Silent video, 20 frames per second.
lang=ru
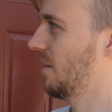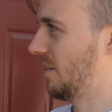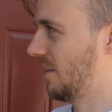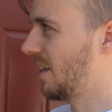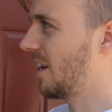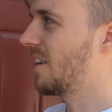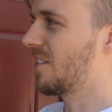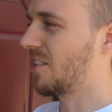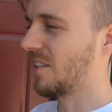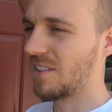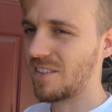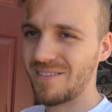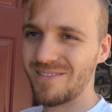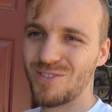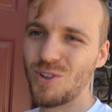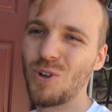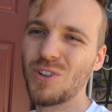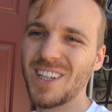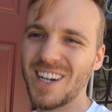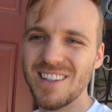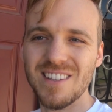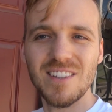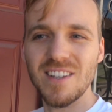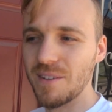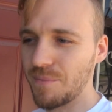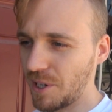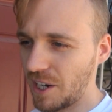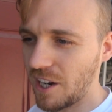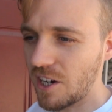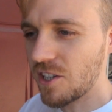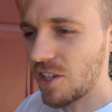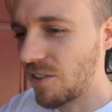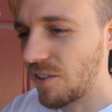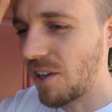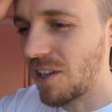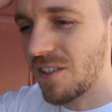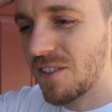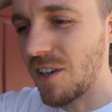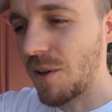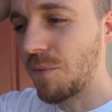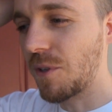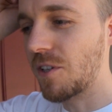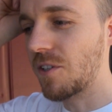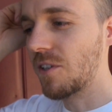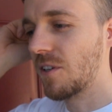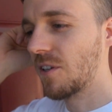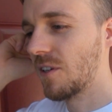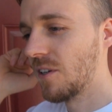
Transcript: 30, 30, до 30, мне кажется, 27 даже.